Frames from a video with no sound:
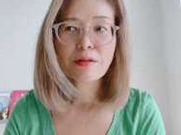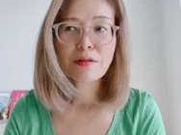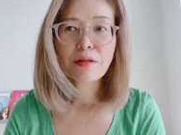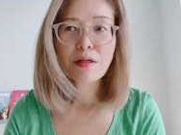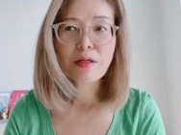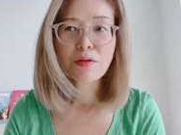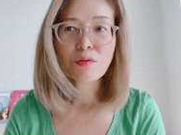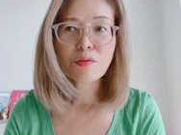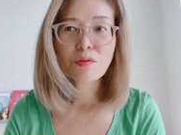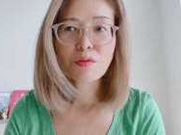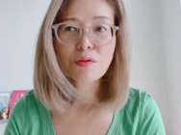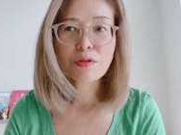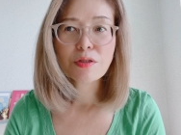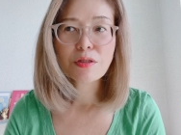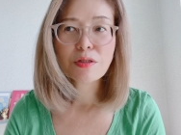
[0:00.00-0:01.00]
あの
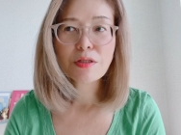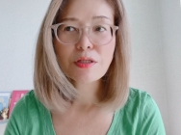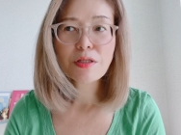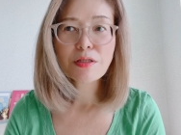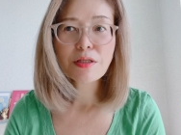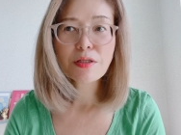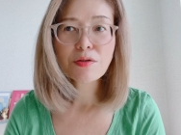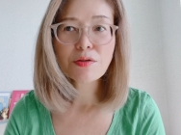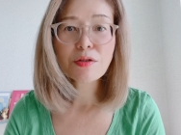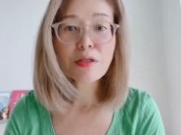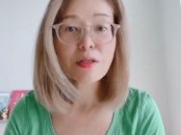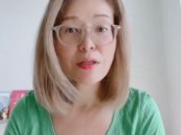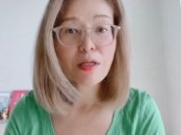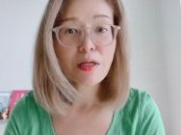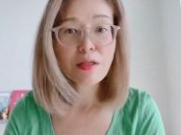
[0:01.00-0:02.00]
小さすぎ
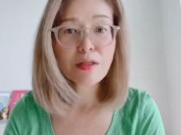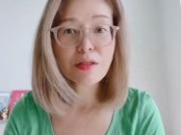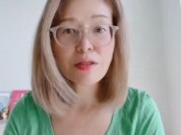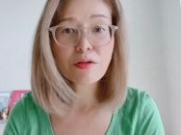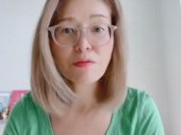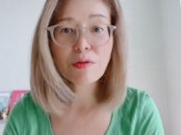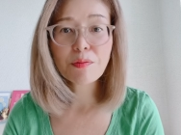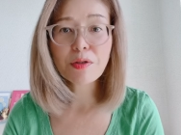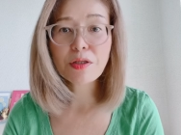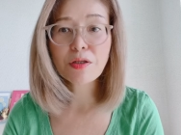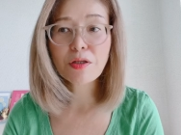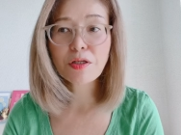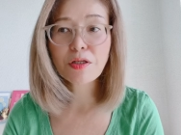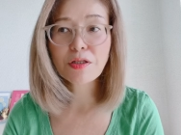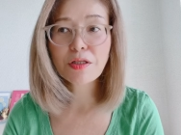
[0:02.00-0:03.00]
て避妊はまだ
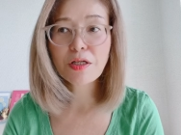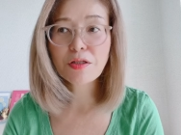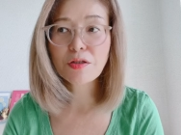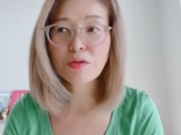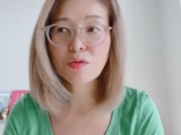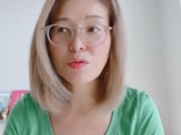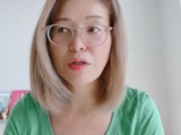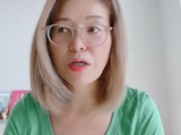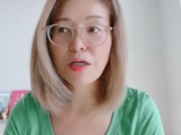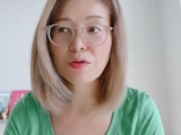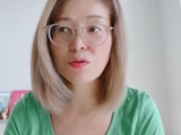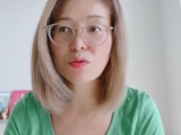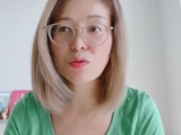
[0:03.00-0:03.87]
できないしそんな発